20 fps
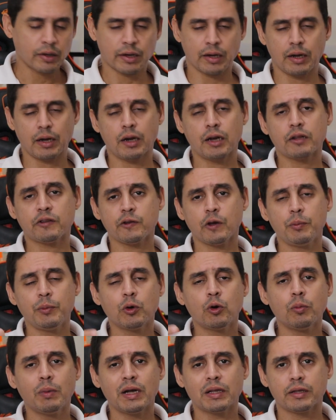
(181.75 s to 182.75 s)
Quero agradecer ao
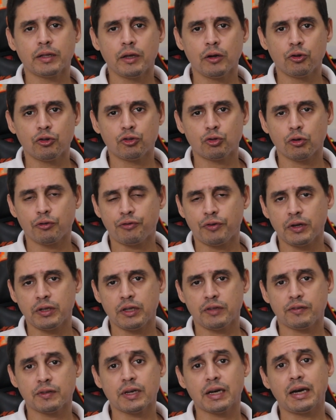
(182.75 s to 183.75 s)
amigo Matheus, sou fã
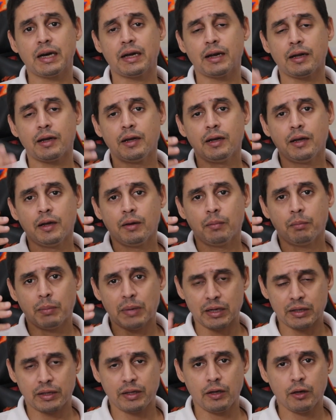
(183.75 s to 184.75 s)
desse cara.
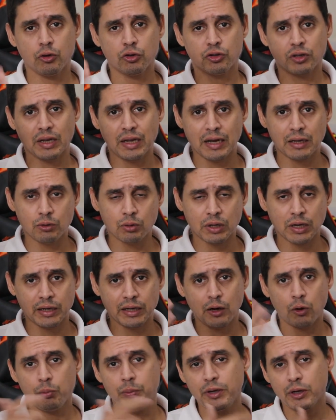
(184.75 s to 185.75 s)
Matheus, lá do
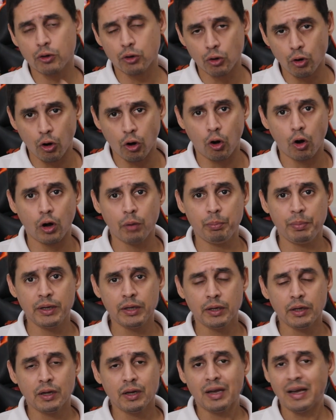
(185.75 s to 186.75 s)
canal Micro
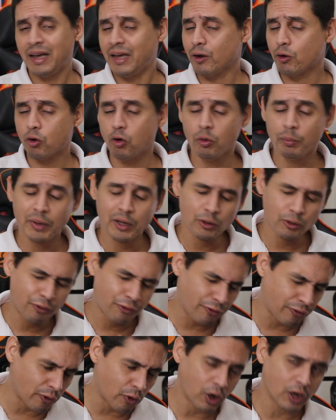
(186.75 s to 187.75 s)
Hobby, recomendo
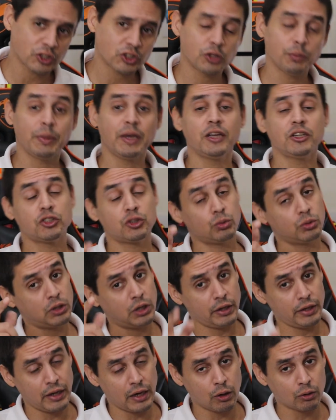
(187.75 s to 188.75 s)
fortemente. O
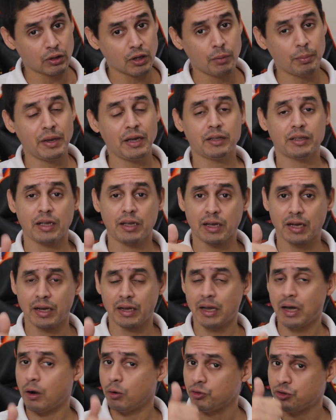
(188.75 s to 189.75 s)
Daniel também tem
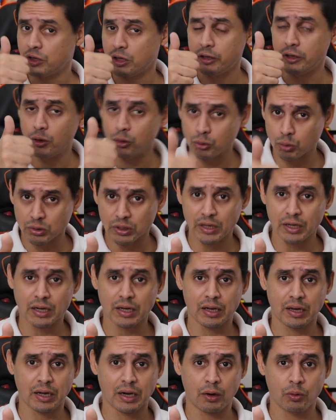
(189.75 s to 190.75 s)
canal, o Zenilton tem
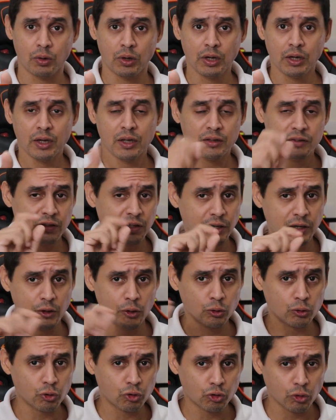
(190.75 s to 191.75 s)
canal.
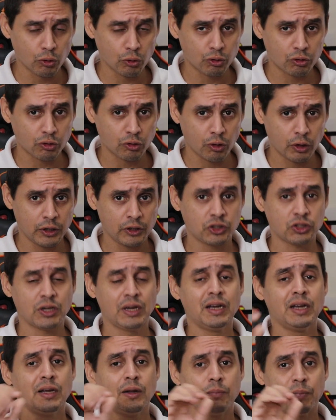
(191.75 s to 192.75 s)
Zenilton
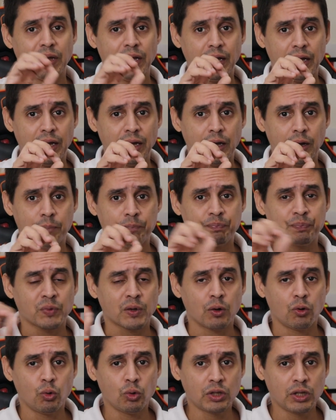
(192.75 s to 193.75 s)
Soluções. É,
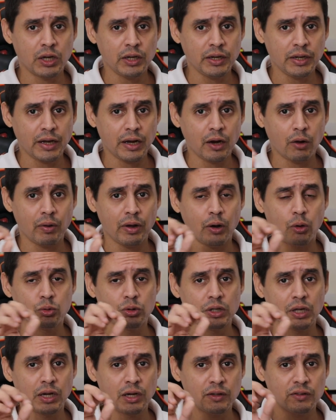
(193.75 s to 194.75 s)
o Daniel é
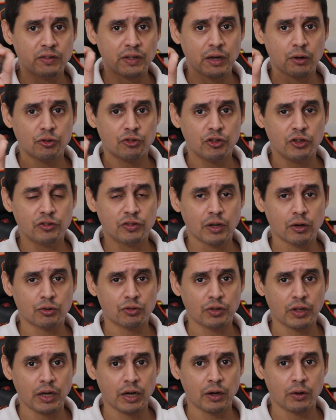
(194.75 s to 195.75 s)
o
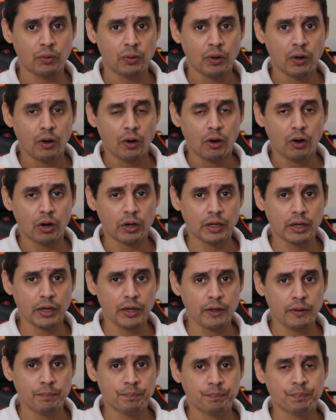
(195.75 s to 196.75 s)
Dan0x00,
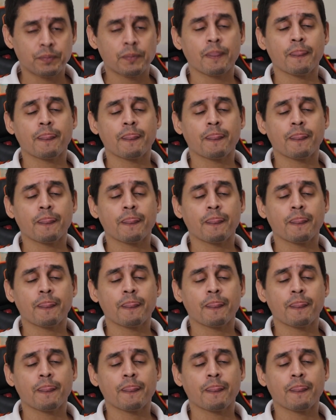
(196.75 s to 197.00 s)
ok?